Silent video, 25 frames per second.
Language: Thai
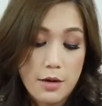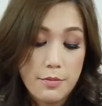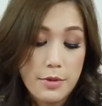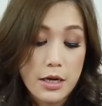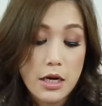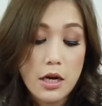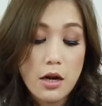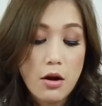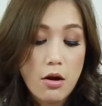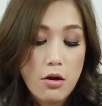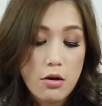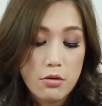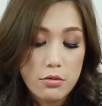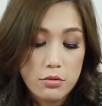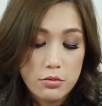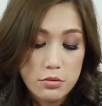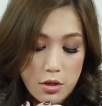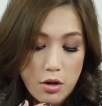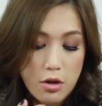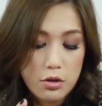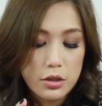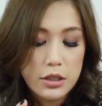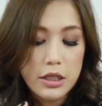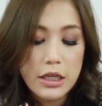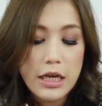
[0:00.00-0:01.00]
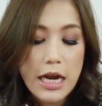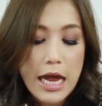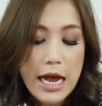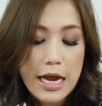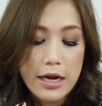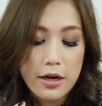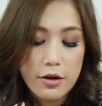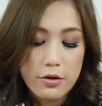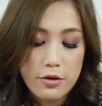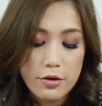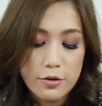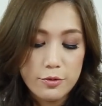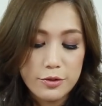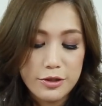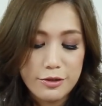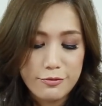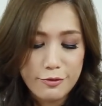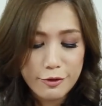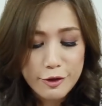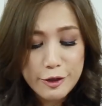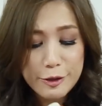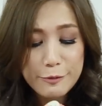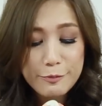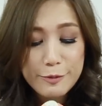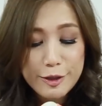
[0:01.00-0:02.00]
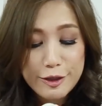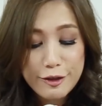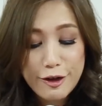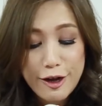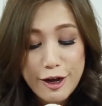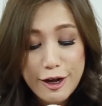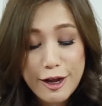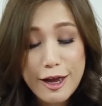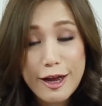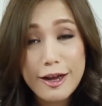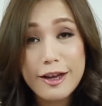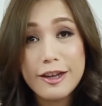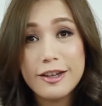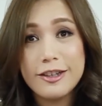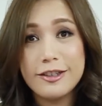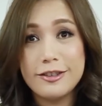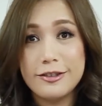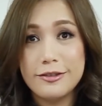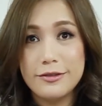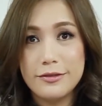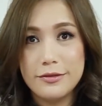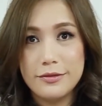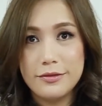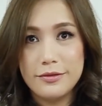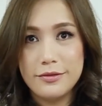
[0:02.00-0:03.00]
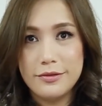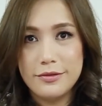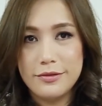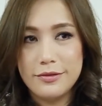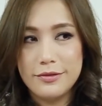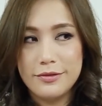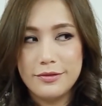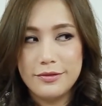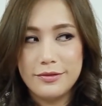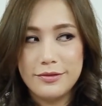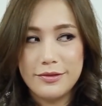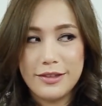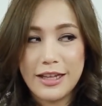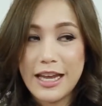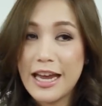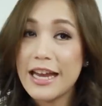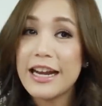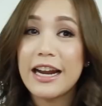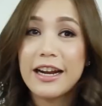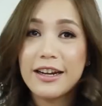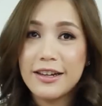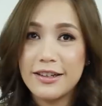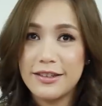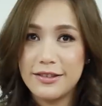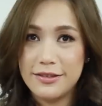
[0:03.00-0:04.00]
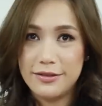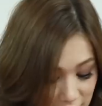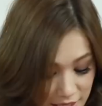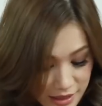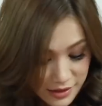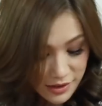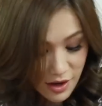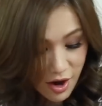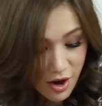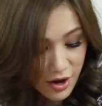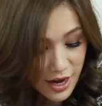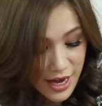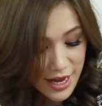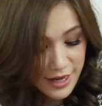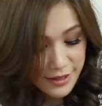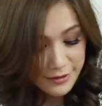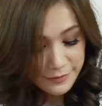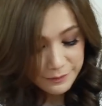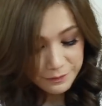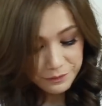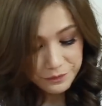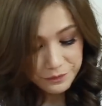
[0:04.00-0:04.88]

ยังไม่ได้ลองลองที่ร้านแล้วก็รู้สึกอุ๊ยน่ารักแค่นั้นอีกสองอัน